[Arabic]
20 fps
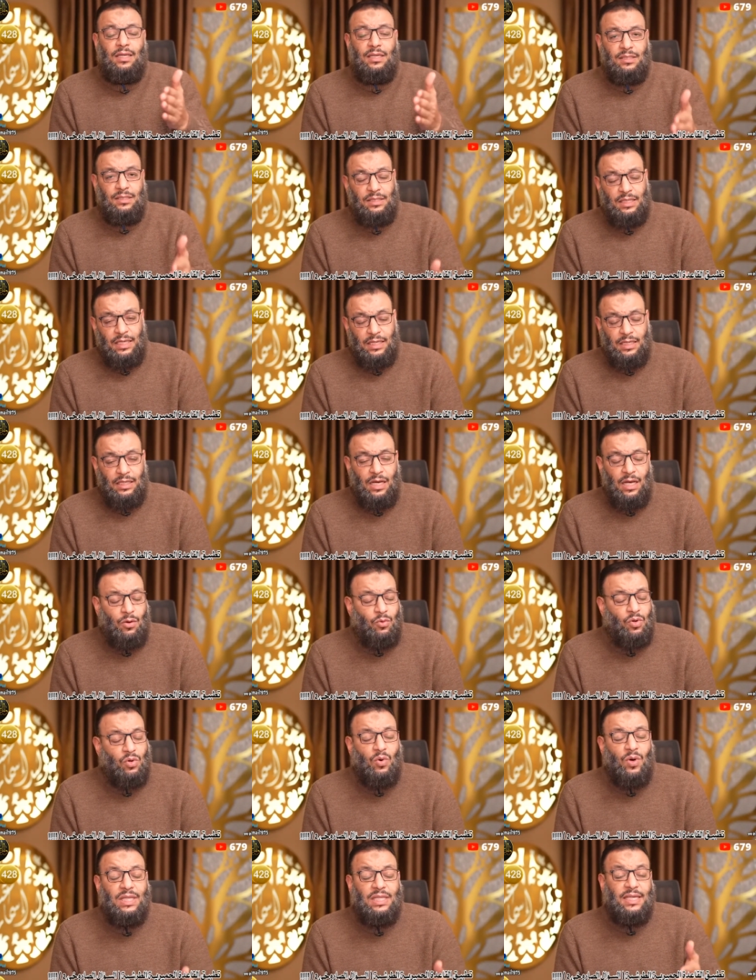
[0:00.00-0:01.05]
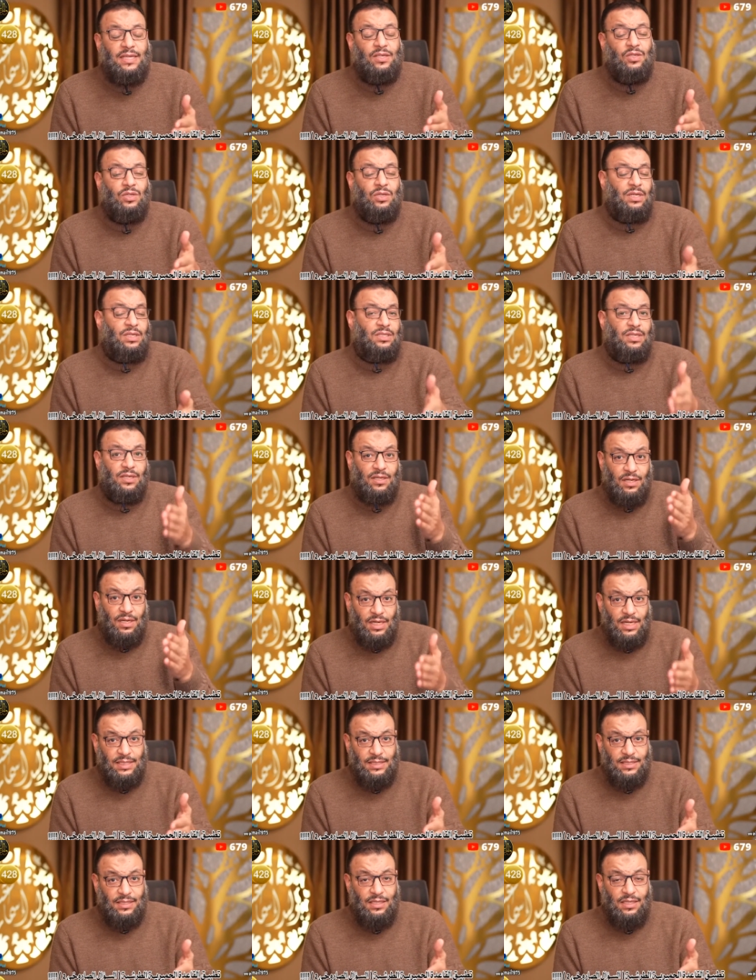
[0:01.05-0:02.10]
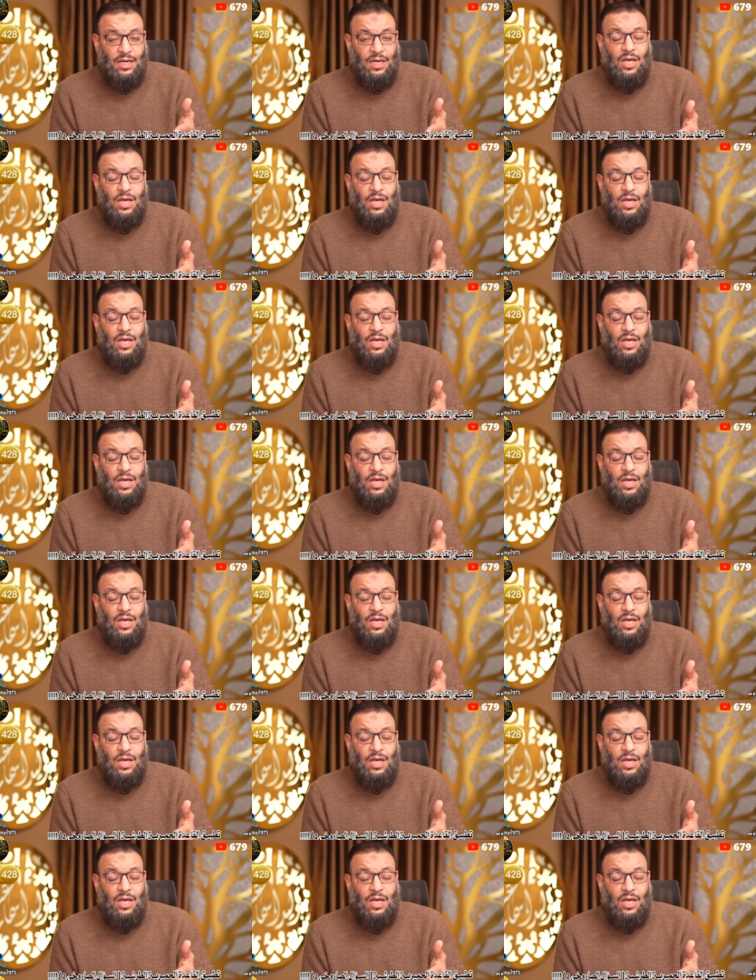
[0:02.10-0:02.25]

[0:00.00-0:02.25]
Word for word: يعني او رواتها ثقات